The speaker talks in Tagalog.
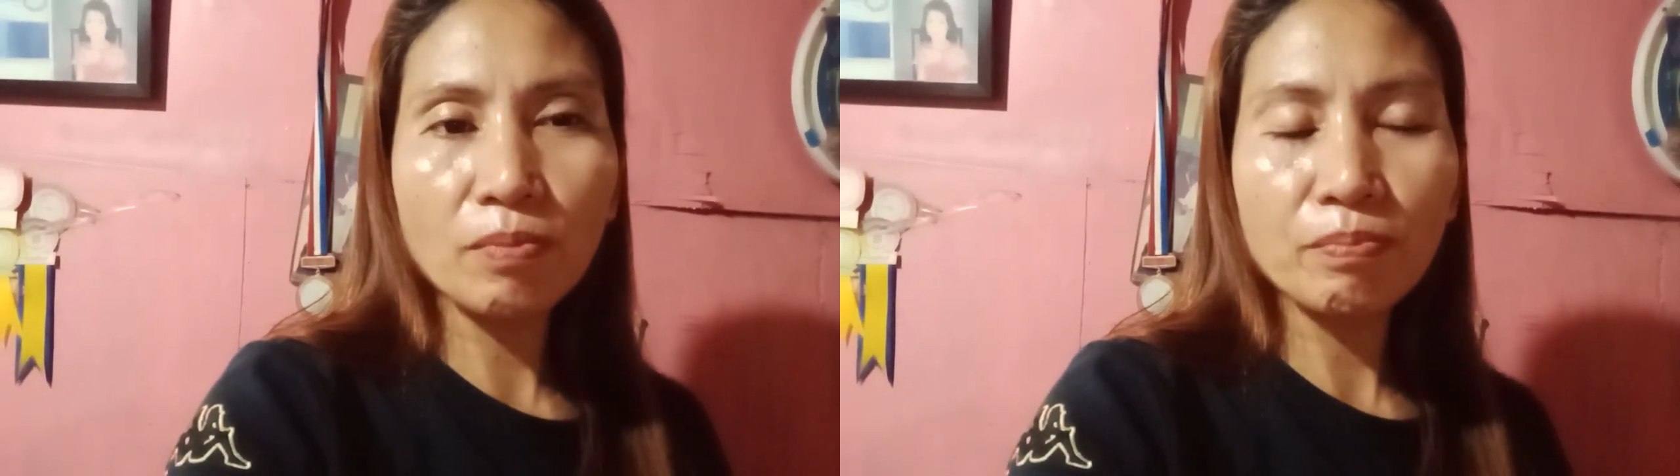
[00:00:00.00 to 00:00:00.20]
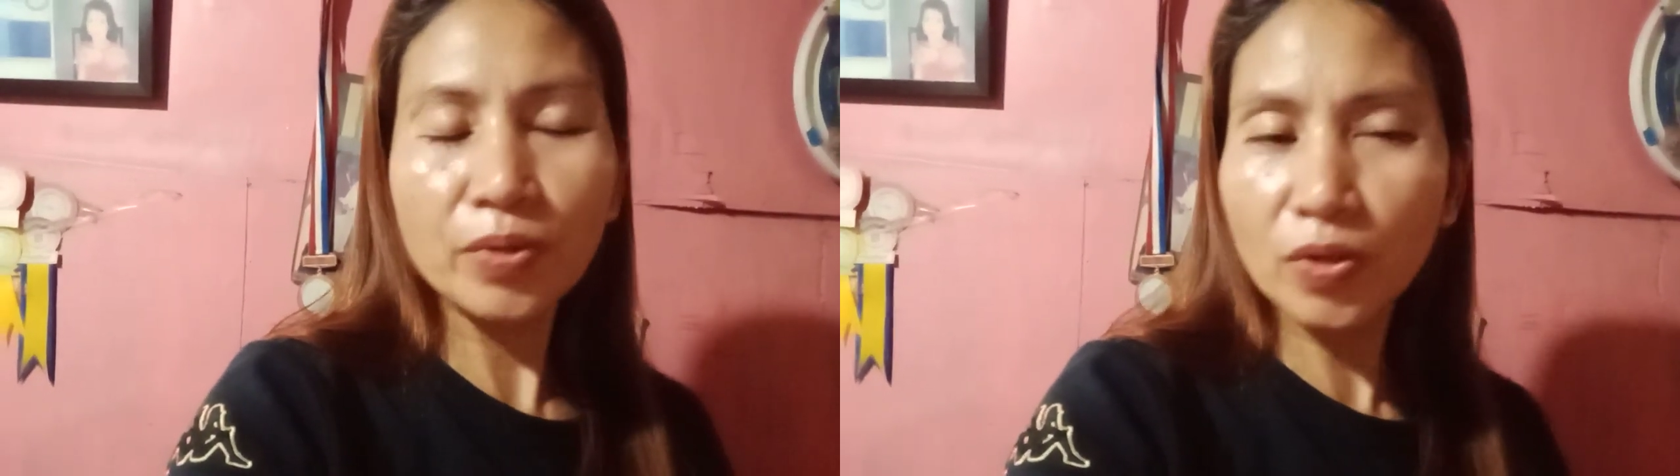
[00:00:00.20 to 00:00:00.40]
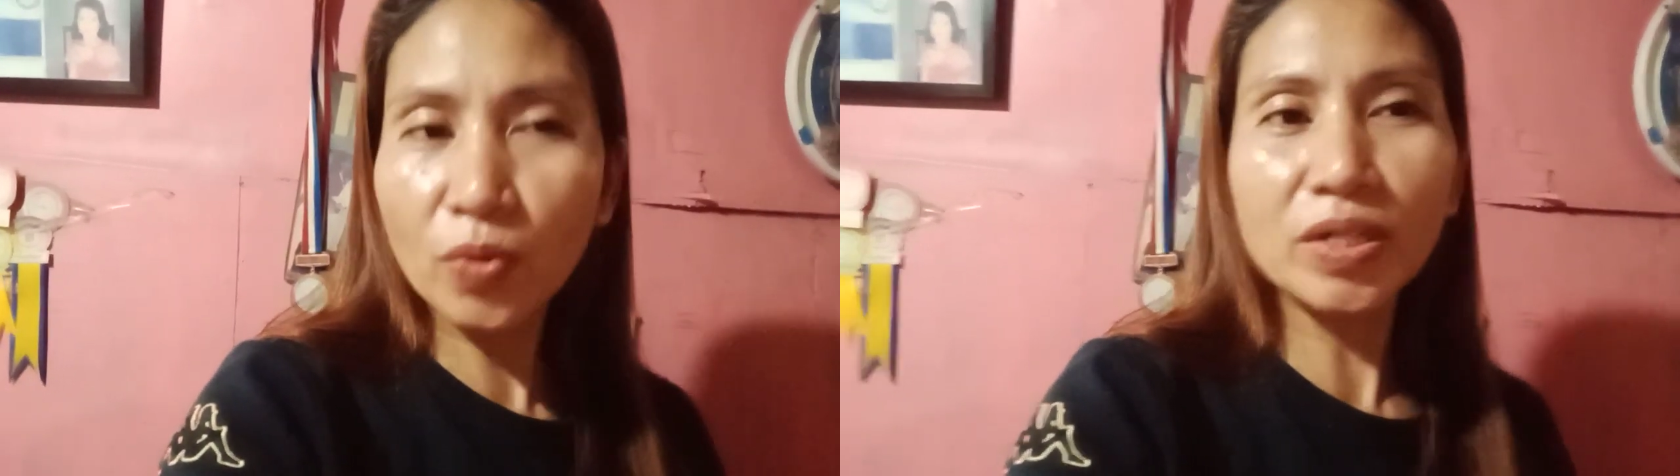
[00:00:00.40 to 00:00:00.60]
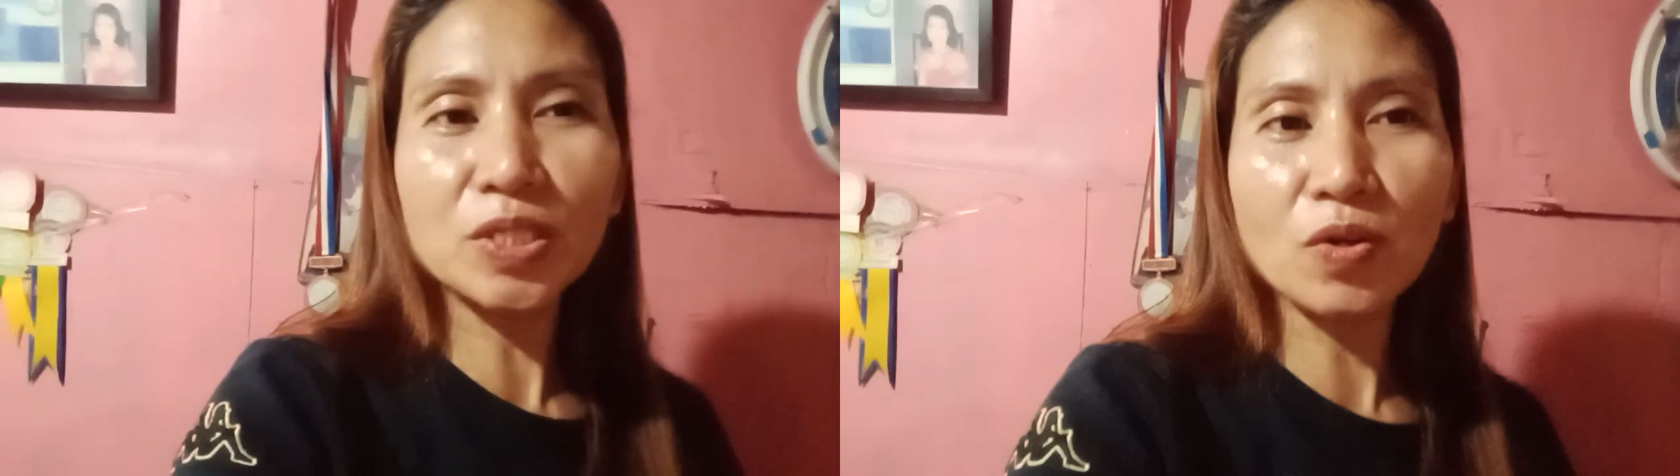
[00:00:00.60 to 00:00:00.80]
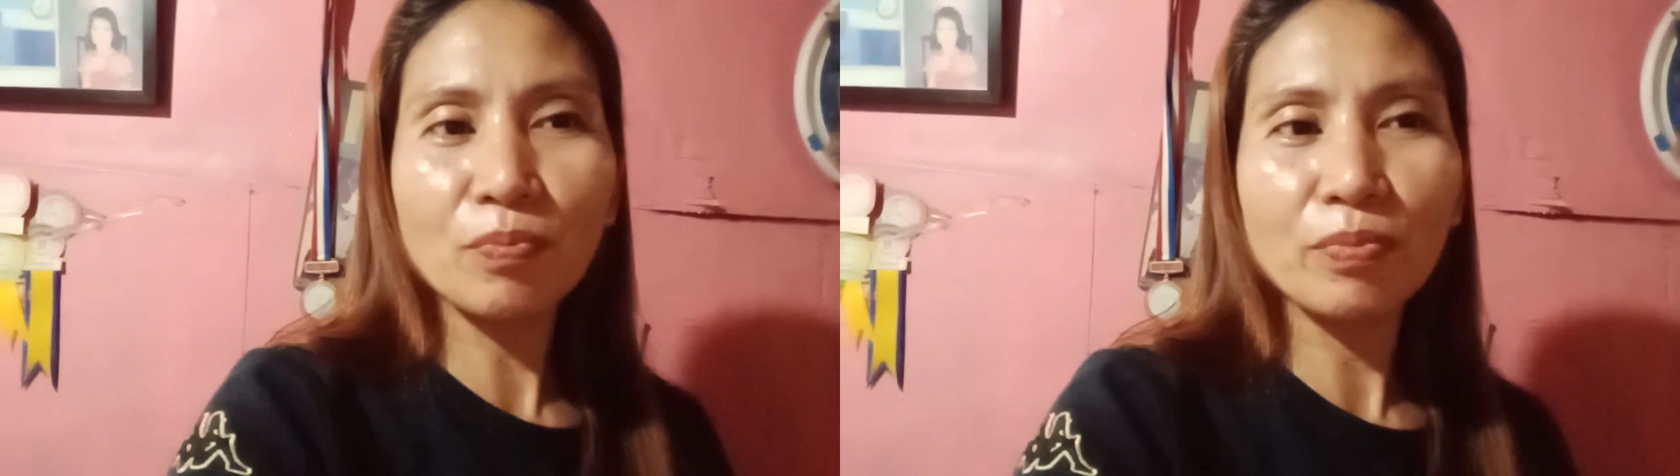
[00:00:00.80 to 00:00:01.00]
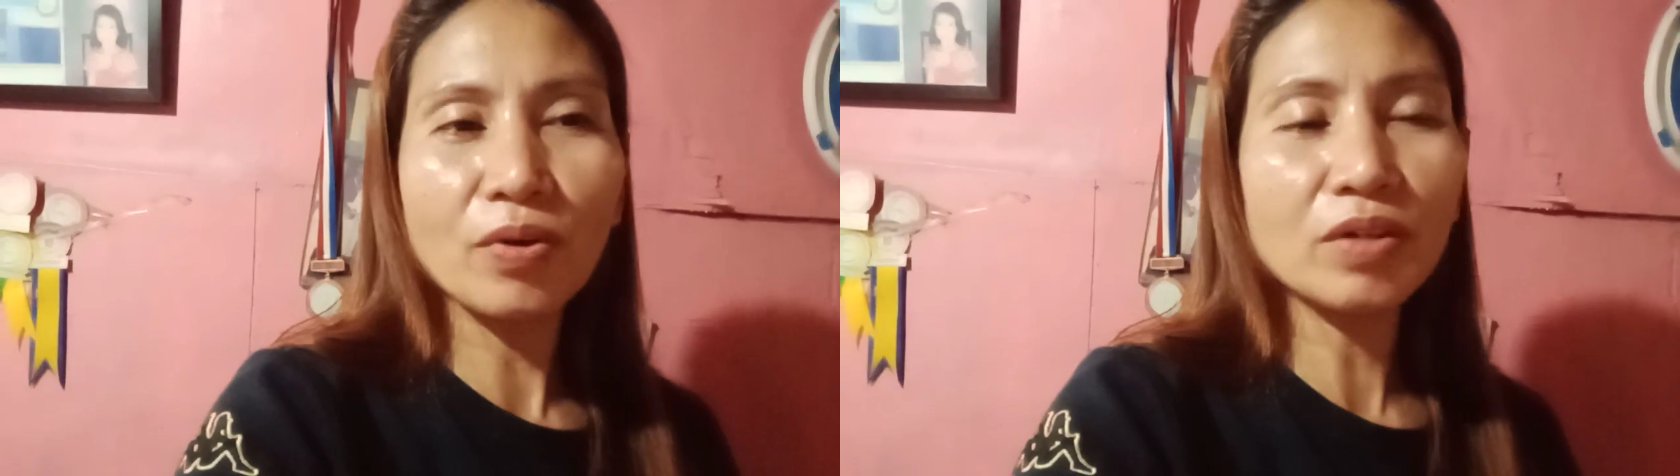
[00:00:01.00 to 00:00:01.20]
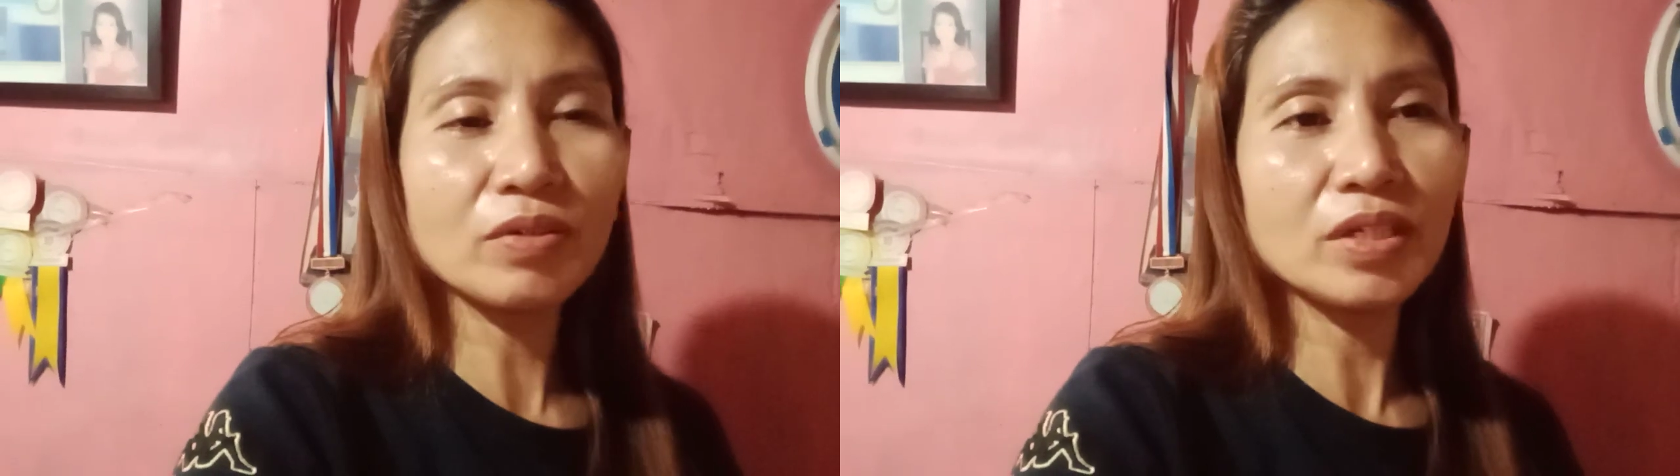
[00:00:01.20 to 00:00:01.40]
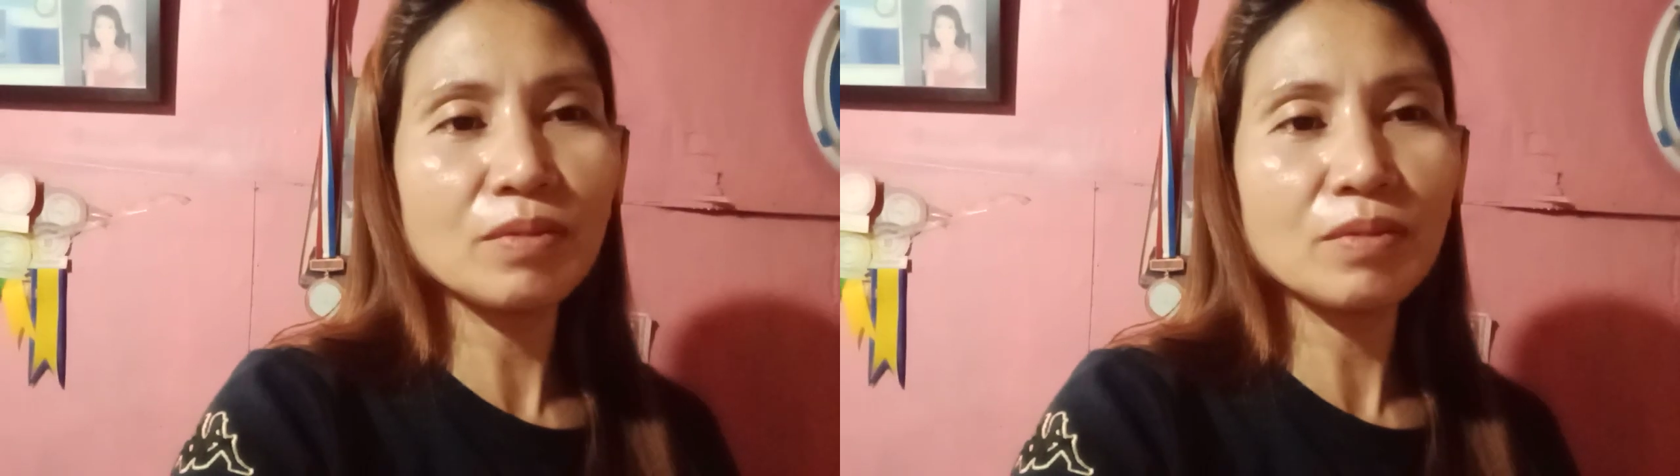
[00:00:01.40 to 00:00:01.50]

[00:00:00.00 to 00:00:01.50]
viewers ko po. Agoy,